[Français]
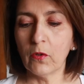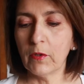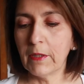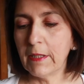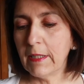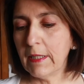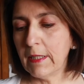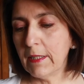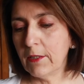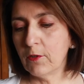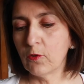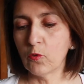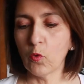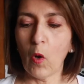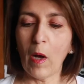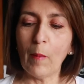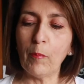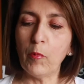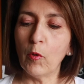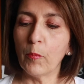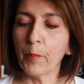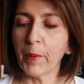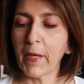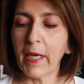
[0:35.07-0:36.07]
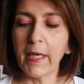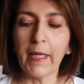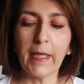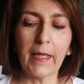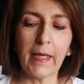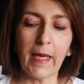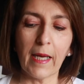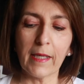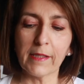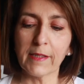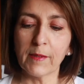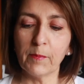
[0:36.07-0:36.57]
Ils ont à peu près
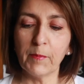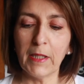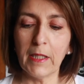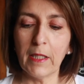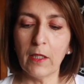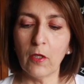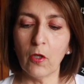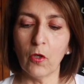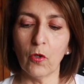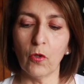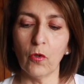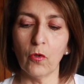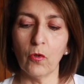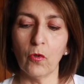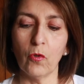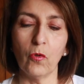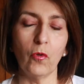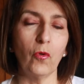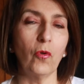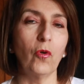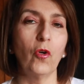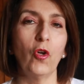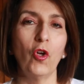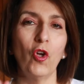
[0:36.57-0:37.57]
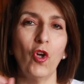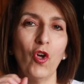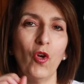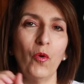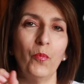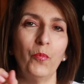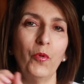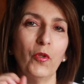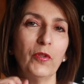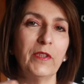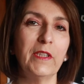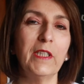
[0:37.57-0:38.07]
15 000 euh,
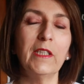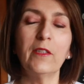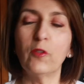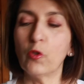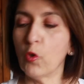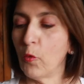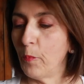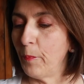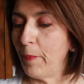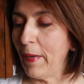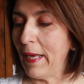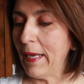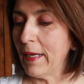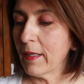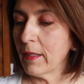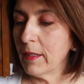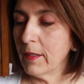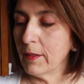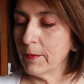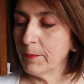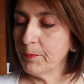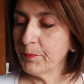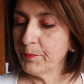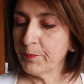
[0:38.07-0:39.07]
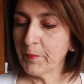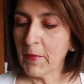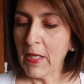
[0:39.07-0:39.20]
petites perles.